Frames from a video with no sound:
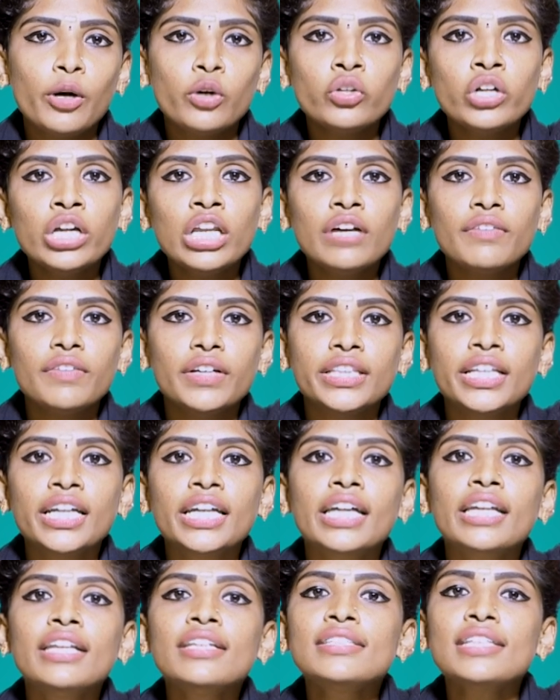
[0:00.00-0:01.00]
பகுதியில் வந்த
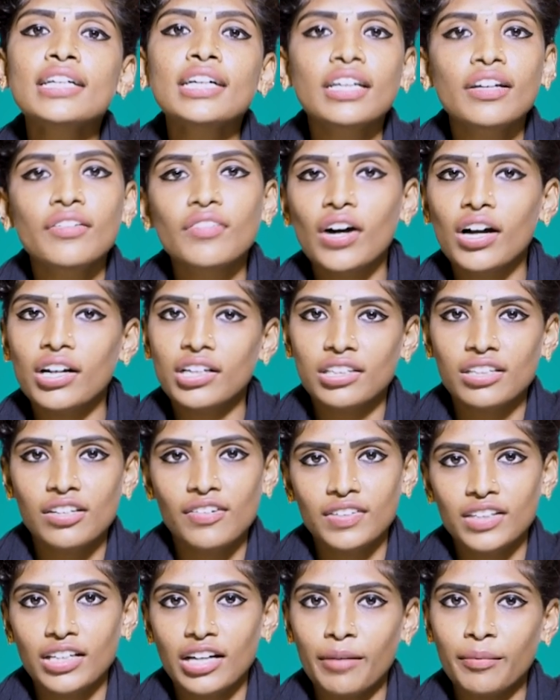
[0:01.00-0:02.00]
இருசக்கர
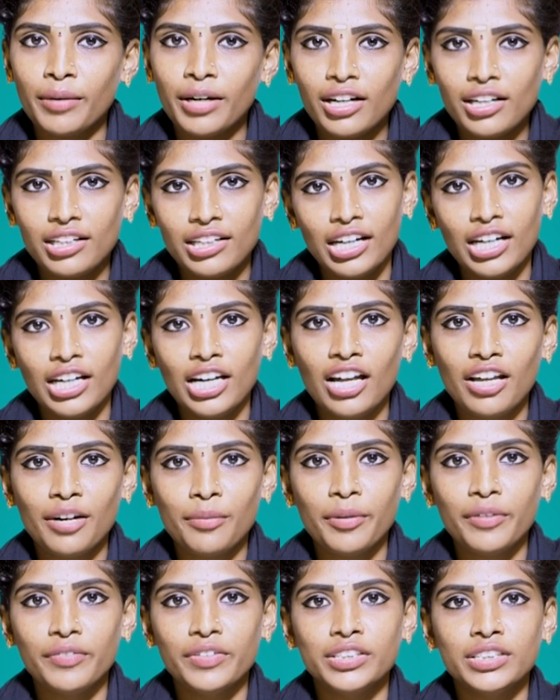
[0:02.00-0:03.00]
வாகனத்தில் வந்த நபர்கள்
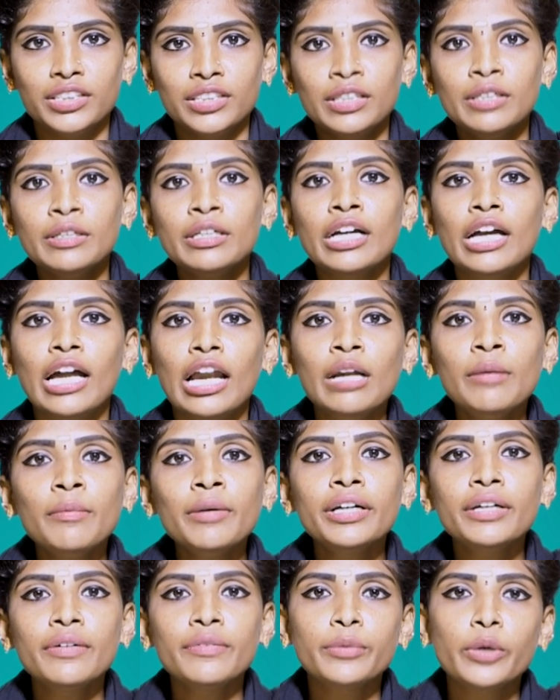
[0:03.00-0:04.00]
எல்லாருமே வந்து
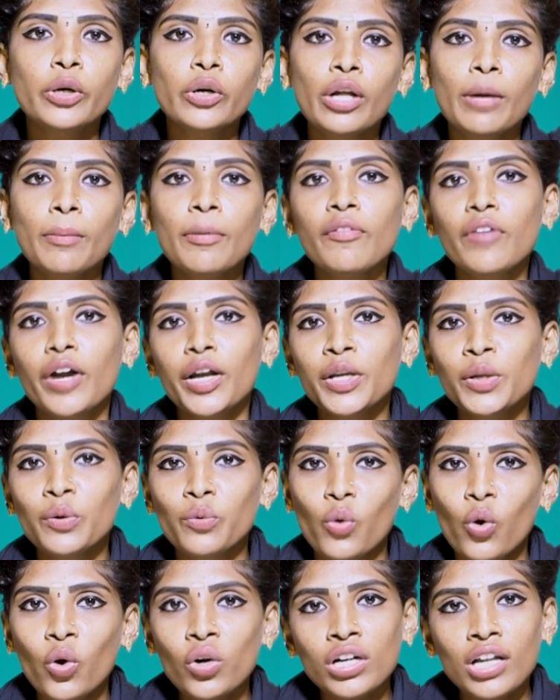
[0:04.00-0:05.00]
ஹெல்மெட்டை ஓடாமல் வண்டி
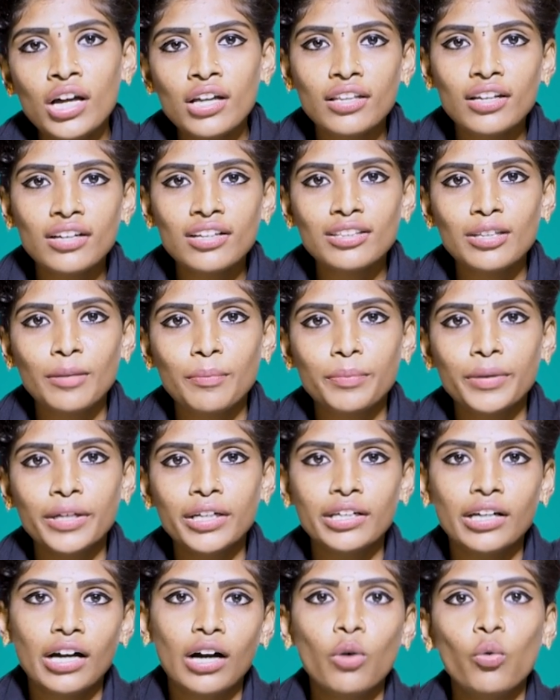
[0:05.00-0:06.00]
ஓட்டினா தானே
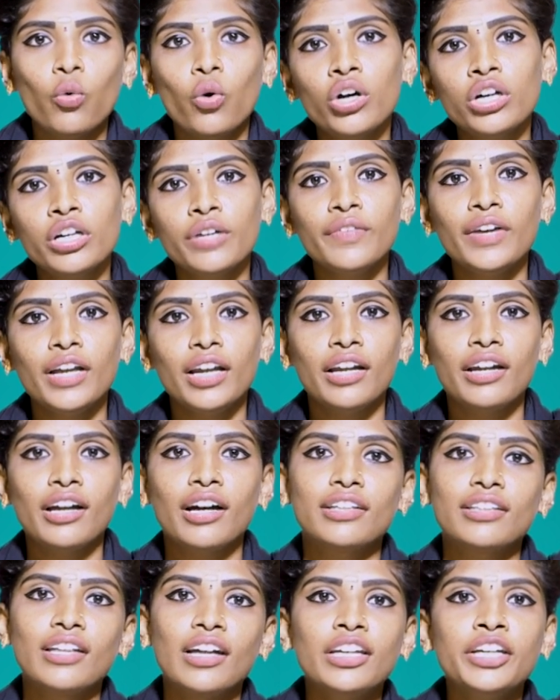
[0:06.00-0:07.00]
தப்பு நாங்கள் ஓட்டவே இல்லை
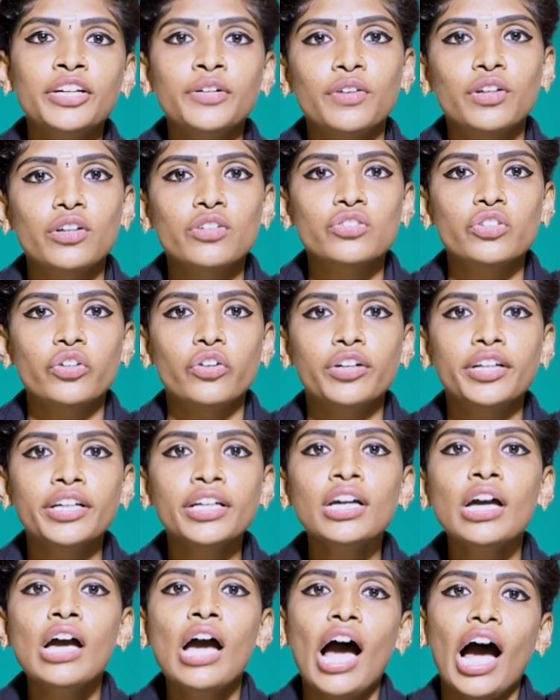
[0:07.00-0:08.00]
நாங்கள் தள்ளிட்டு வரோம்னு
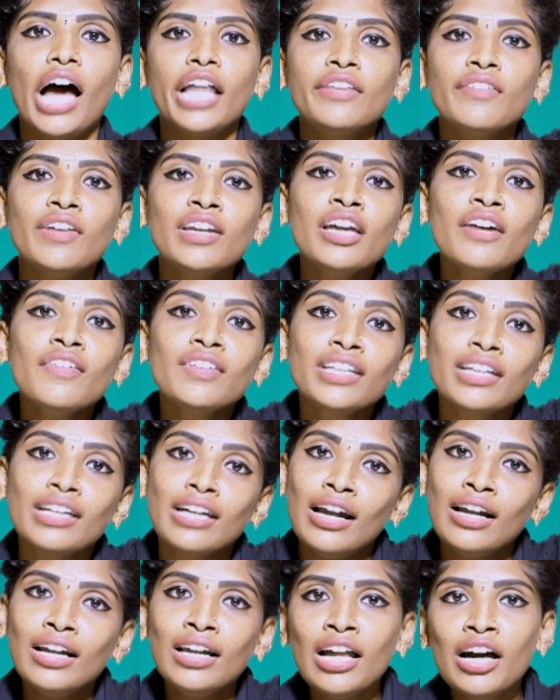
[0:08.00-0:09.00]
சொல்லிட்டு அந்த வழியாக வந்து
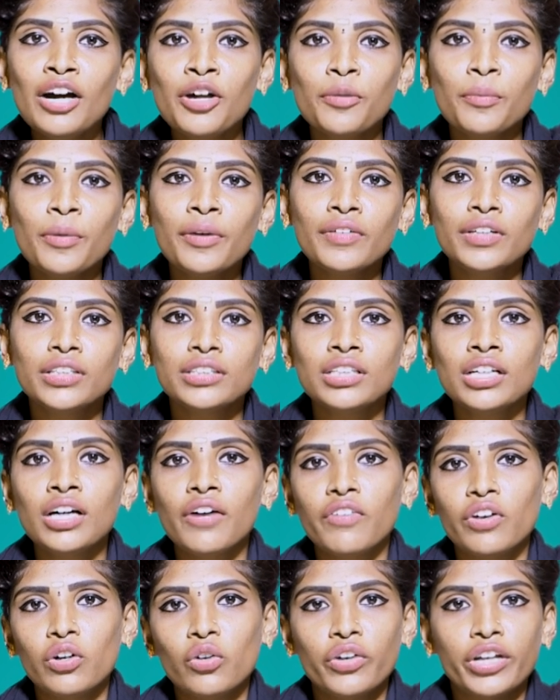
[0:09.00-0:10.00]
எல்லாருமே வந்து
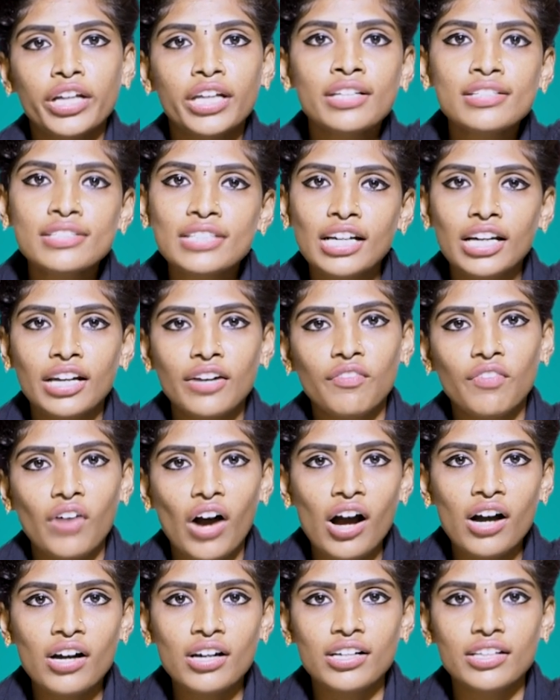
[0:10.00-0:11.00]
அவங்களோட இருசக்கர
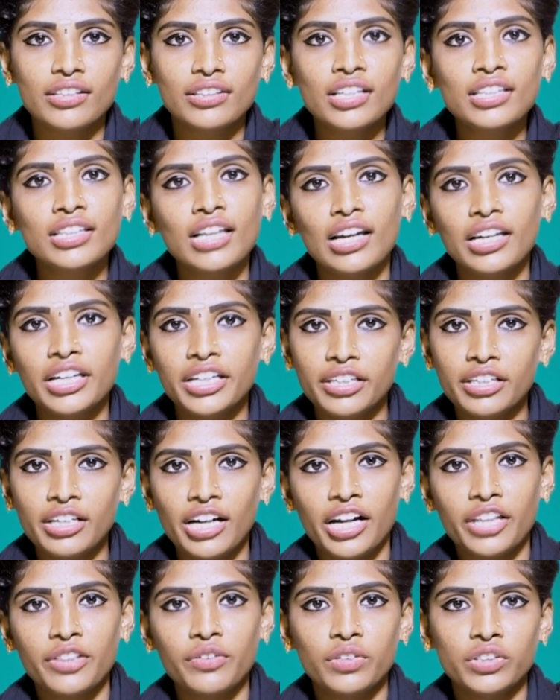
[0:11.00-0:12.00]
வாகனத்தை தள்ளிட்டு
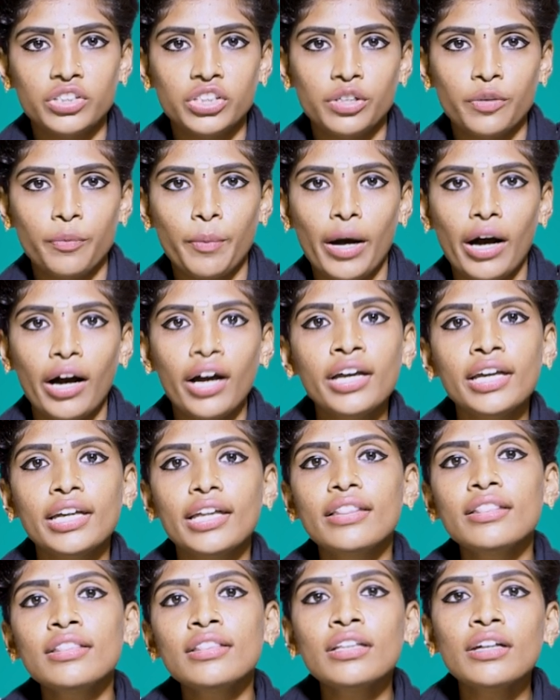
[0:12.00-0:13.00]
நடந்து வந்துட்டு இருப்பாங்க
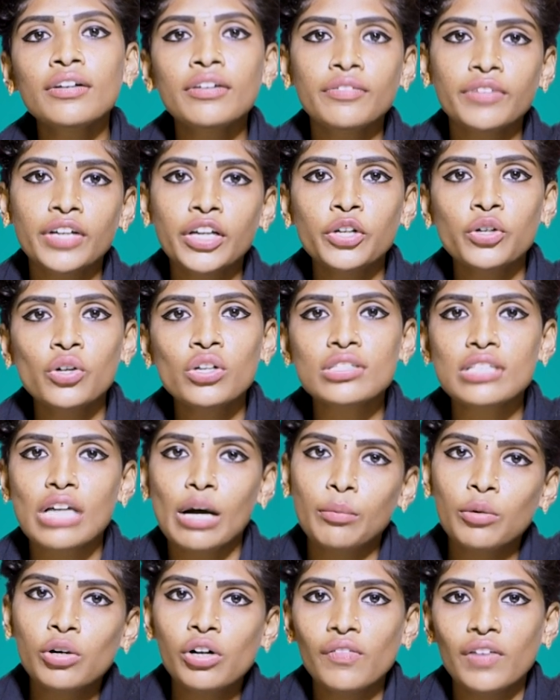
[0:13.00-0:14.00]
இந்த வீடியோ
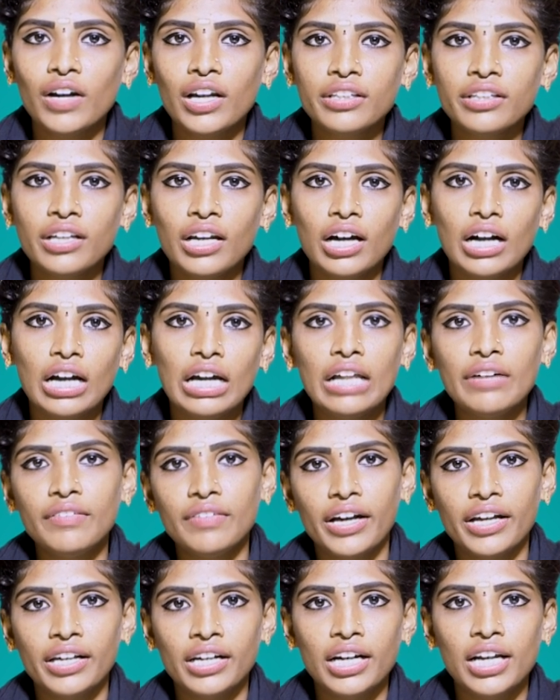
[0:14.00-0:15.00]
சமூக
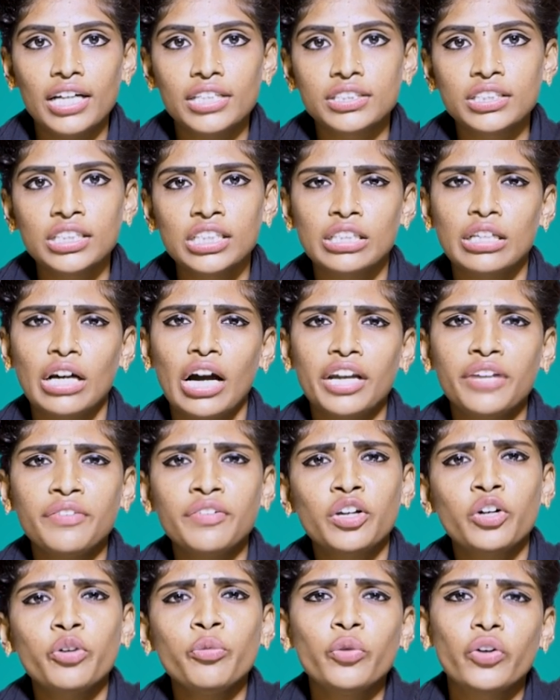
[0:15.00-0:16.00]
வலைதளங்களில் வைரல் ஆச்சு இது
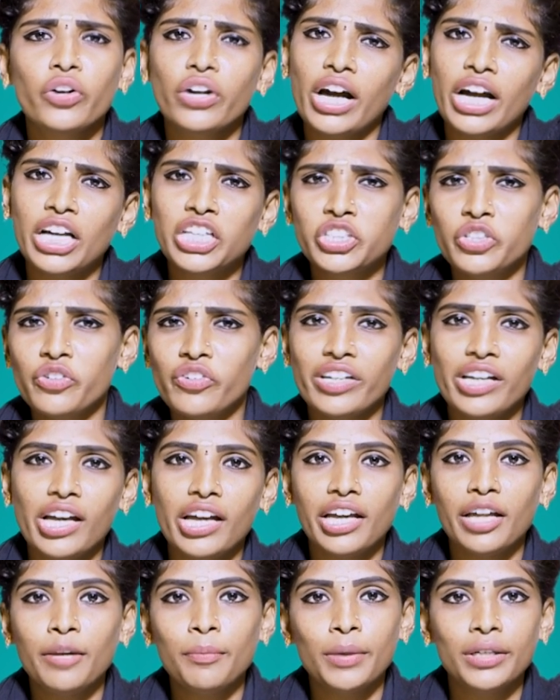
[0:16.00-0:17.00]
அனைவருக்கும் ஒரு
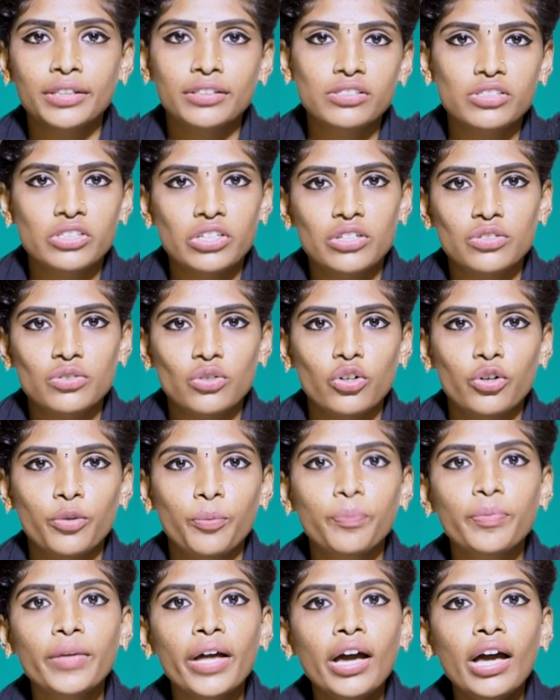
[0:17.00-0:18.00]
நகைச்சுவையை ஏற்படுத்துச்சுன்னே
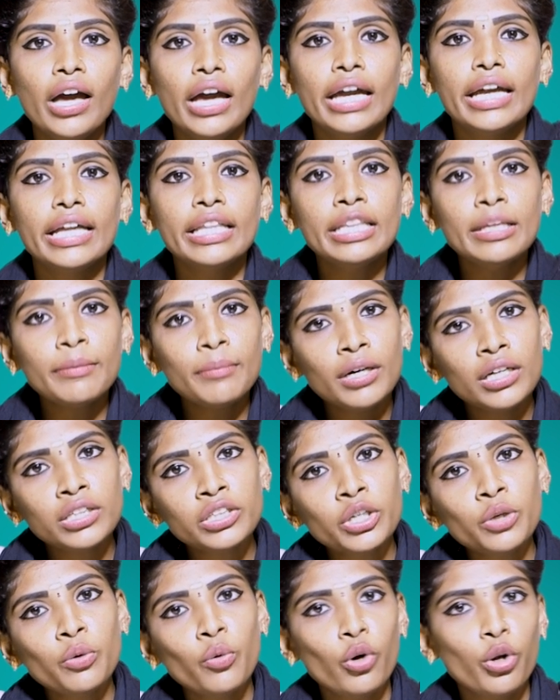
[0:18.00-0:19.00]
சொல்லணும் இந்த
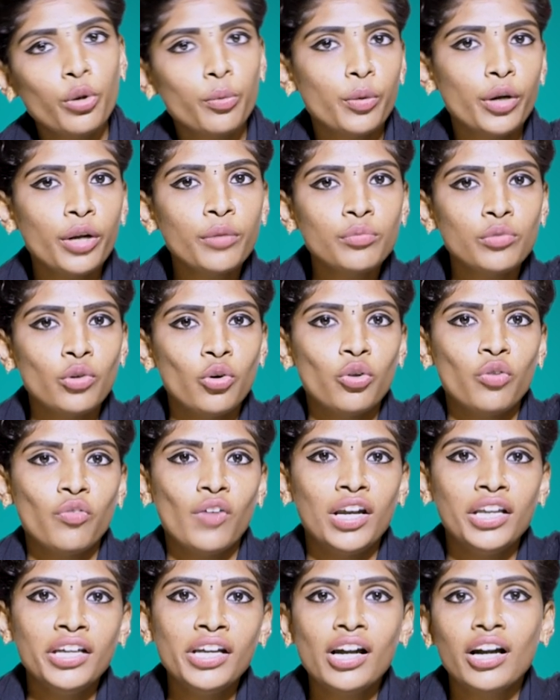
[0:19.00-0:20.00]
மாதிரி ஒரு புறம் ஒரு
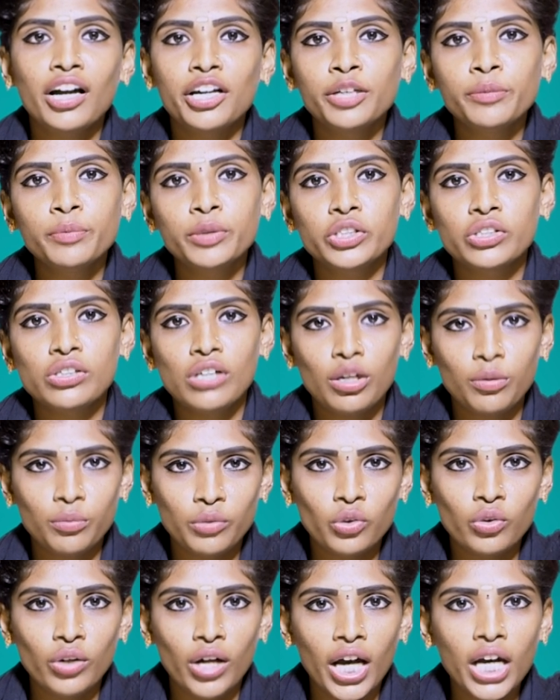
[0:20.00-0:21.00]
வழியை
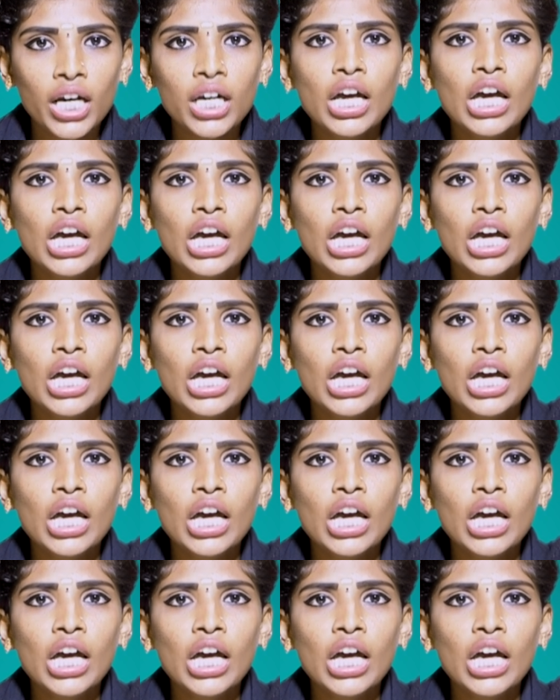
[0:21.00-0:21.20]
கண்டுபிடிச்சாலும் கூட